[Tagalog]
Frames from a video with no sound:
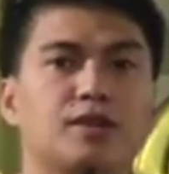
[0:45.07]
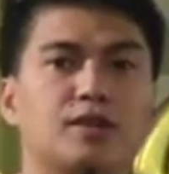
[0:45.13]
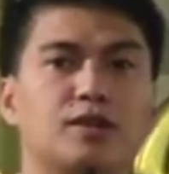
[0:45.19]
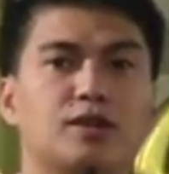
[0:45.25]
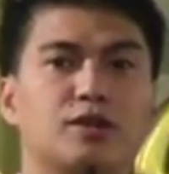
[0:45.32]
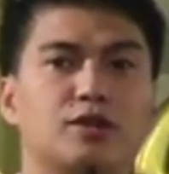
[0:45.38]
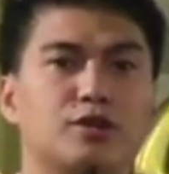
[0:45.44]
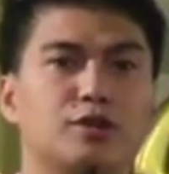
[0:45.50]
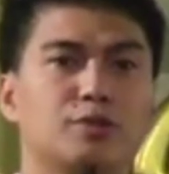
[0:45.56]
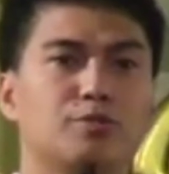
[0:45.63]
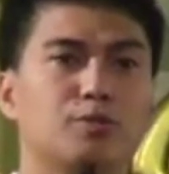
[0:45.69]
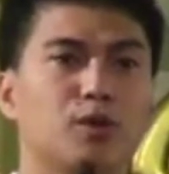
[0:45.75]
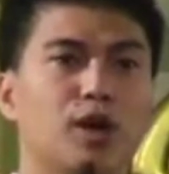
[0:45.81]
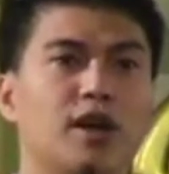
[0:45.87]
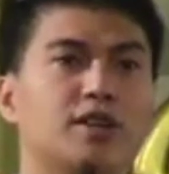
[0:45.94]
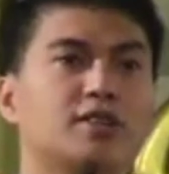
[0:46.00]
Yun po
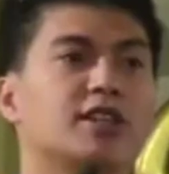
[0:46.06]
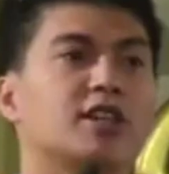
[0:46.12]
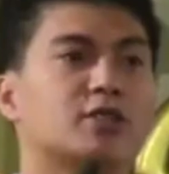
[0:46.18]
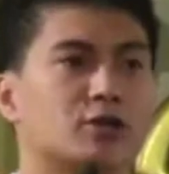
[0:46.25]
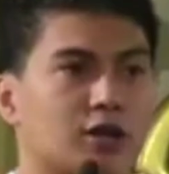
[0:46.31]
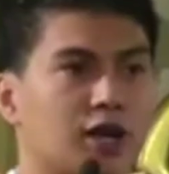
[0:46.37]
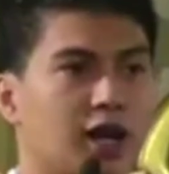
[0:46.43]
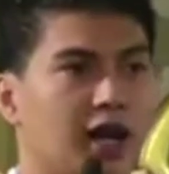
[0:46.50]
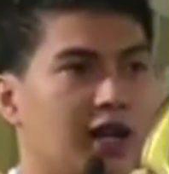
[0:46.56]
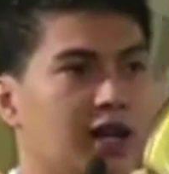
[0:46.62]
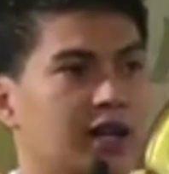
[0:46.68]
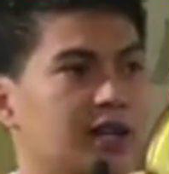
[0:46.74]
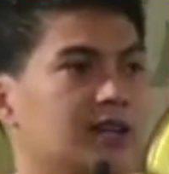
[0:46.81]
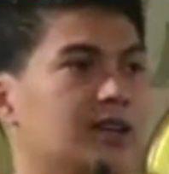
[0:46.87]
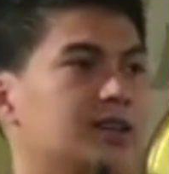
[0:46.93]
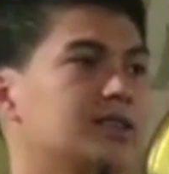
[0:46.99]
ang natural
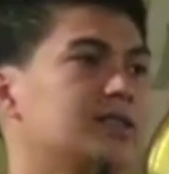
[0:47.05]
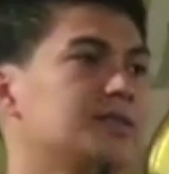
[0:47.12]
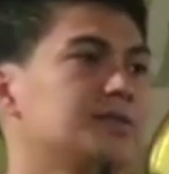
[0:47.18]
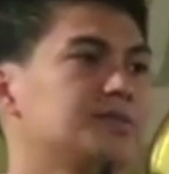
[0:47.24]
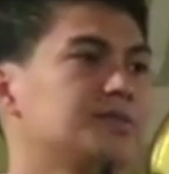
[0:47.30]
sa